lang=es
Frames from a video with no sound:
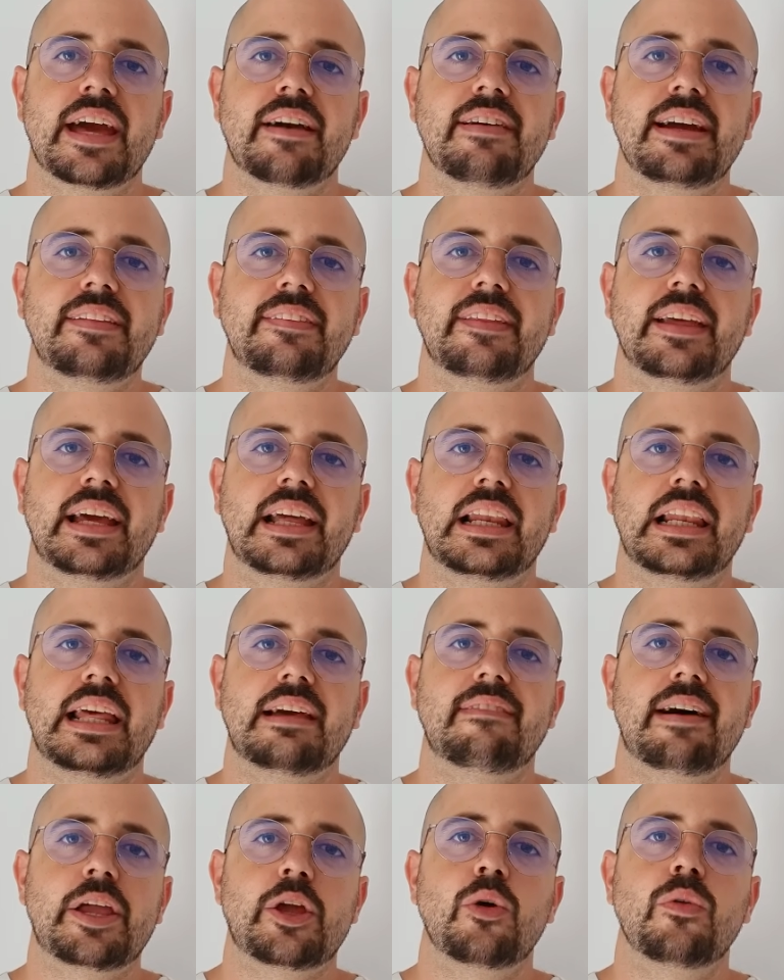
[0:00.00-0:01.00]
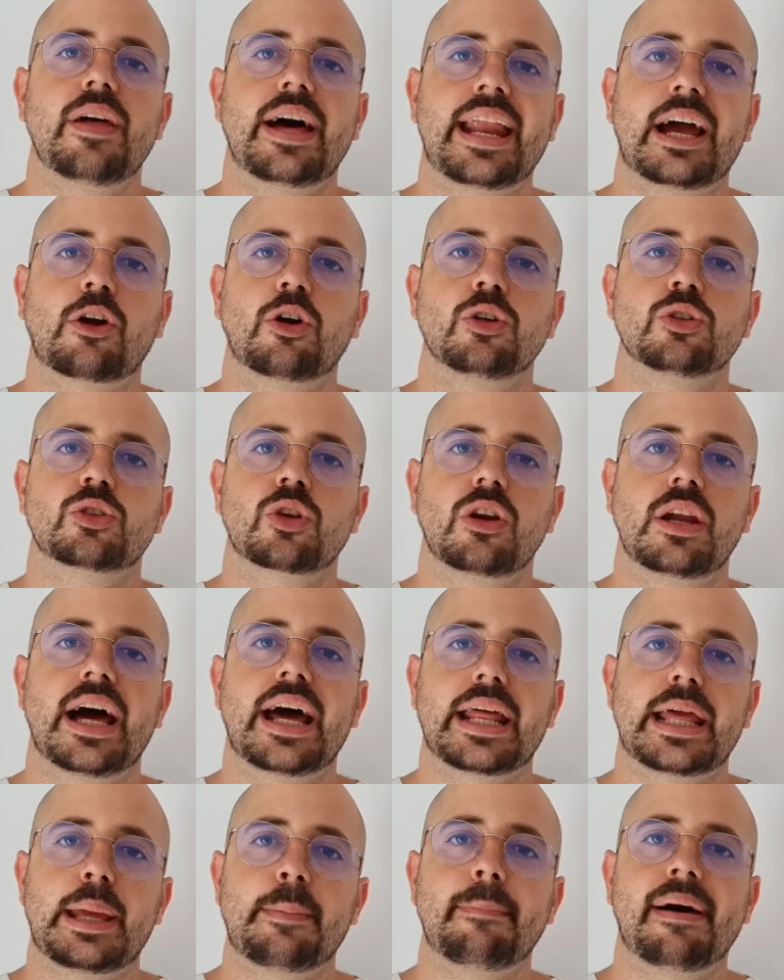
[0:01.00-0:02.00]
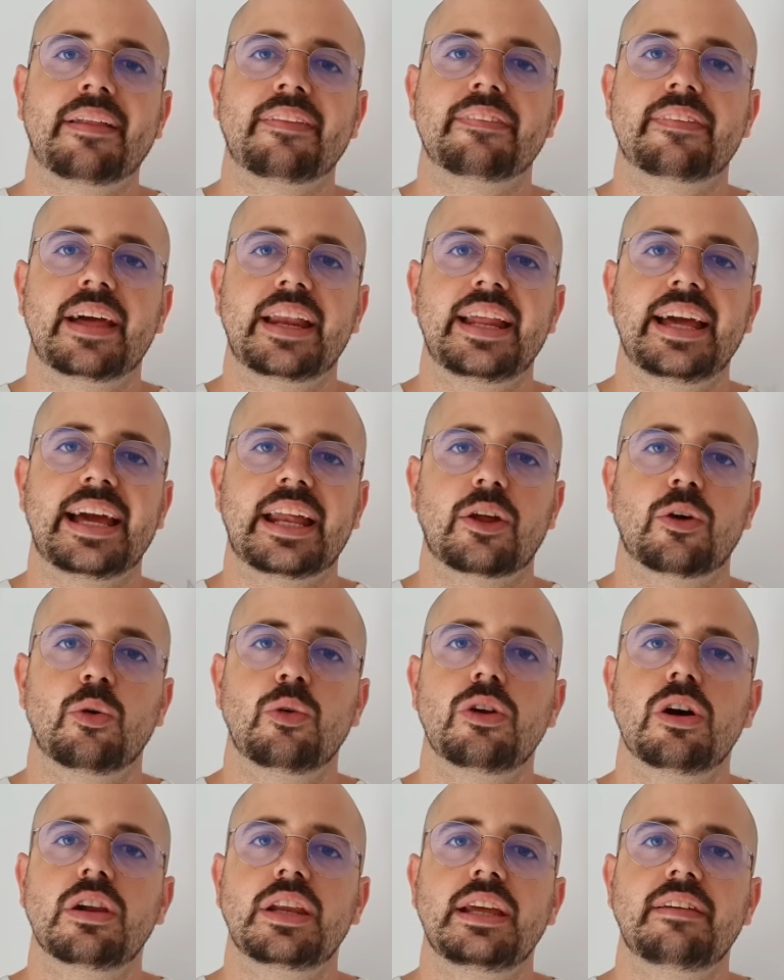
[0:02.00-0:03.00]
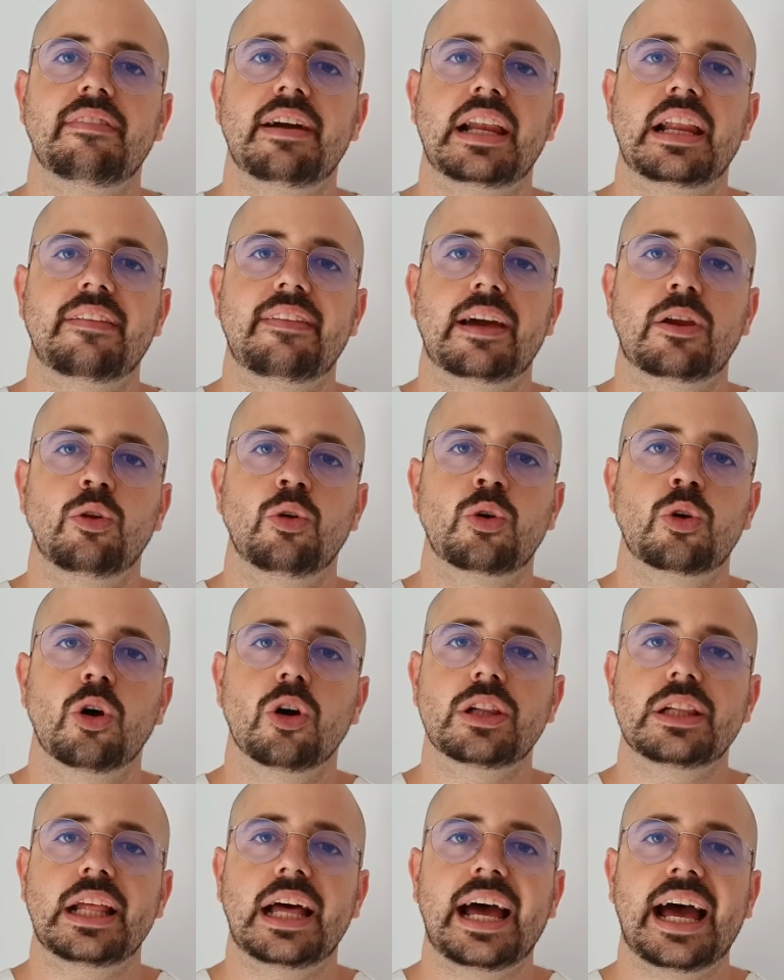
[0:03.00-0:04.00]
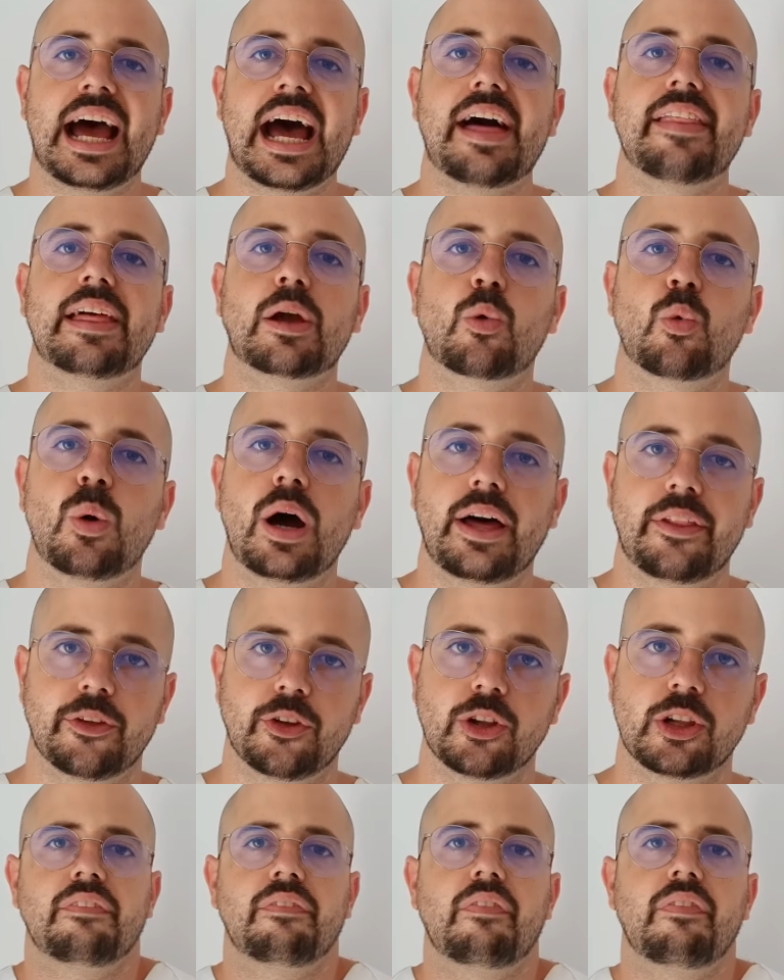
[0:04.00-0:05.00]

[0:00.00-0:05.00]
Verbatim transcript: diabetes le va a ayudar a controlar y mantener unos niveles de glucosa adecuados.